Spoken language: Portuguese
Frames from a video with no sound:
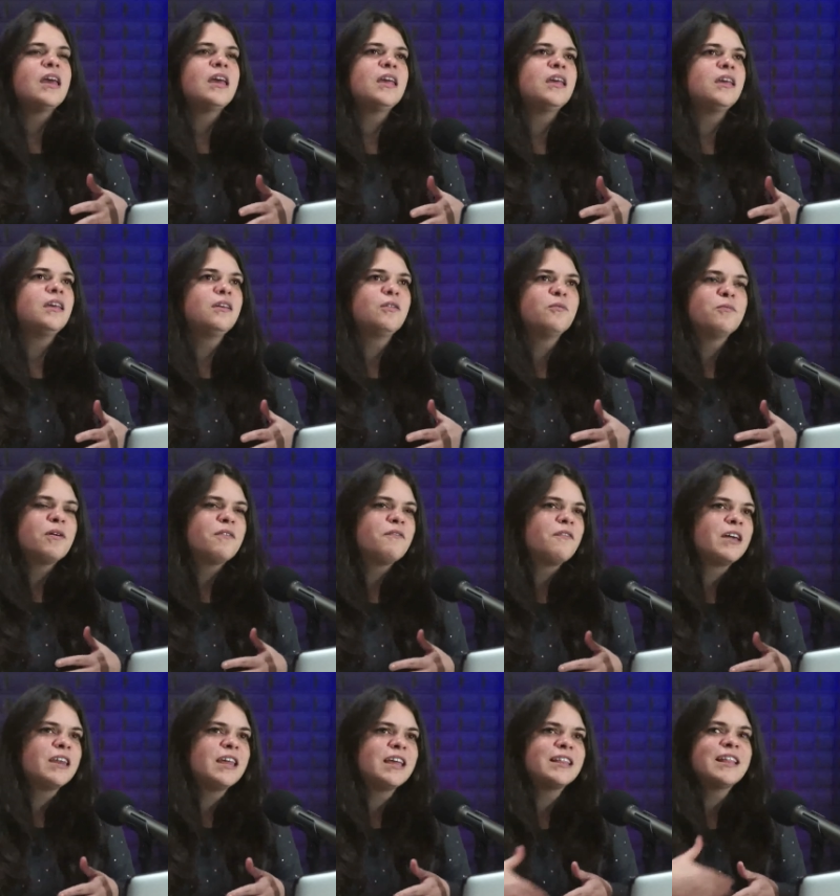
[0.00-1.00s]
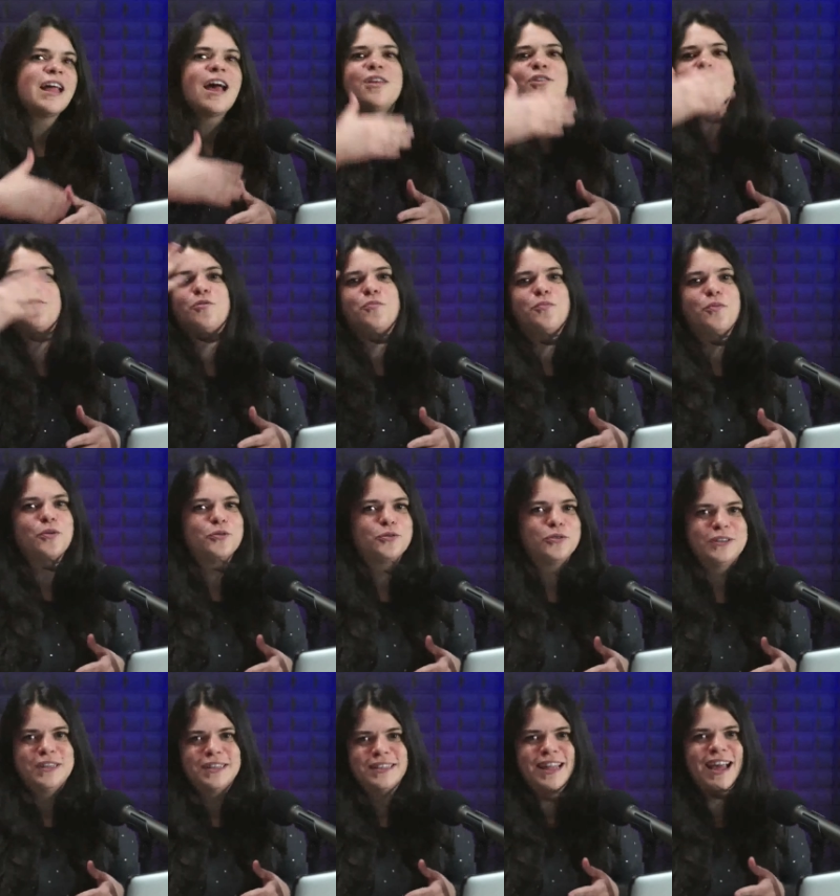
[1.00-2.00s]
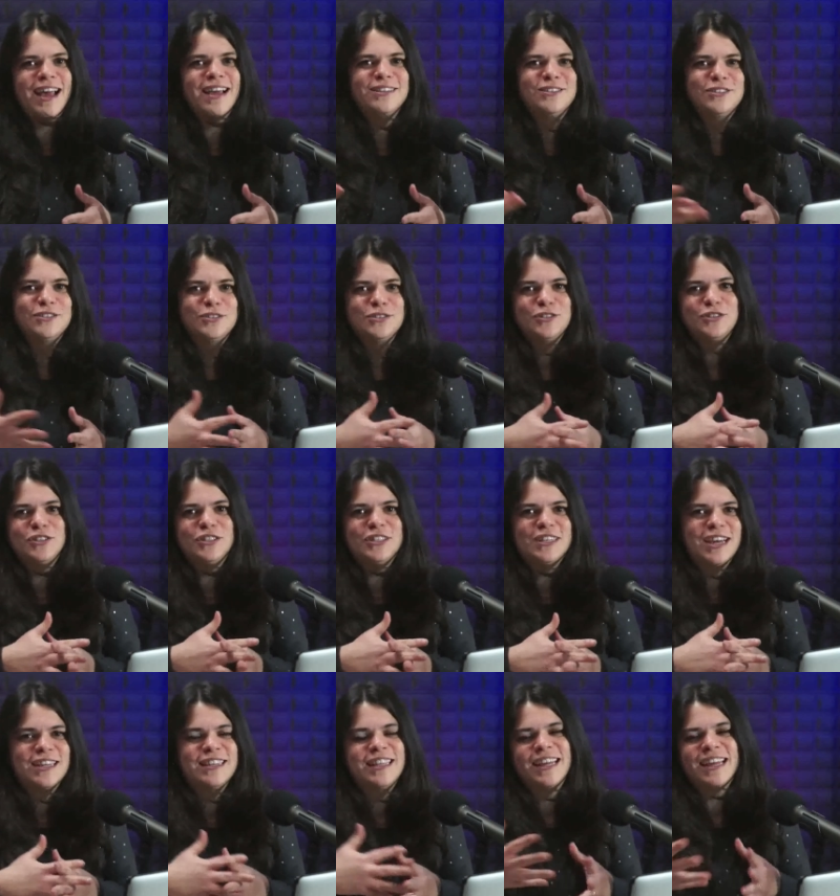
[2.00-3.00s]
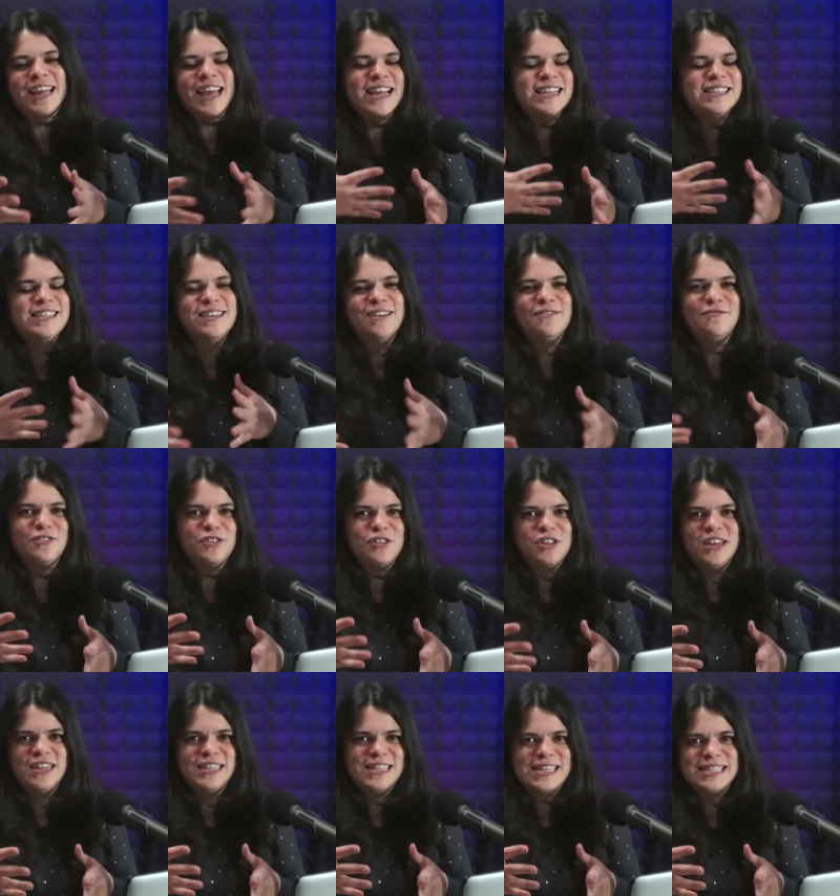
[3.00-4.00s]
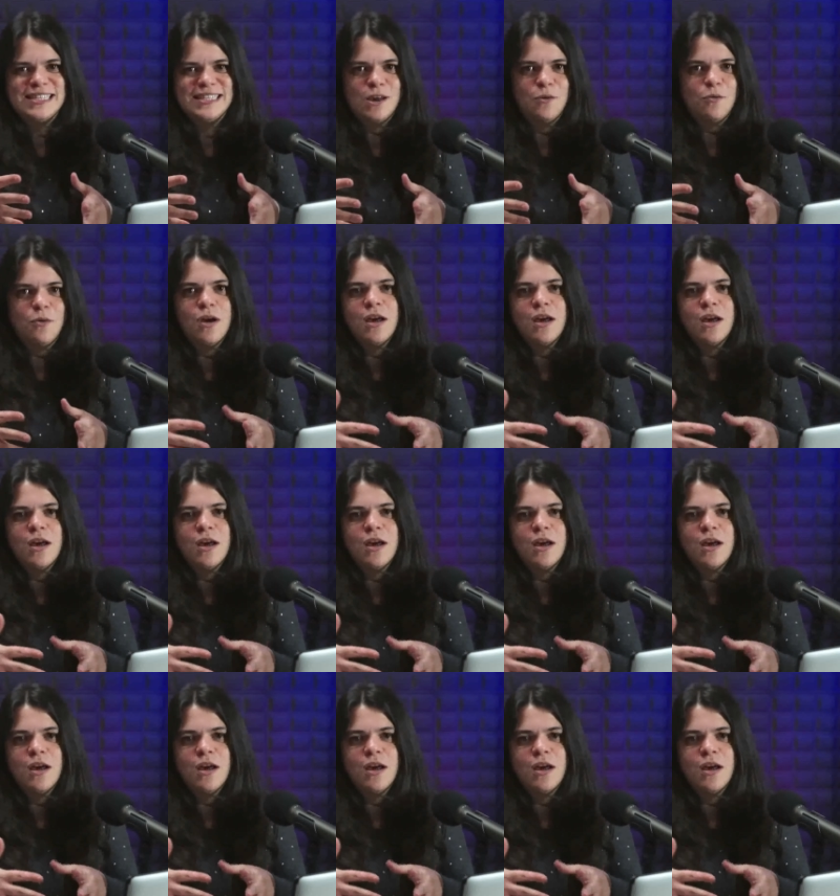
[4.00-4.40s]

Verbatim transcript: em uma variedade de oportunidades de catequese e evangelização,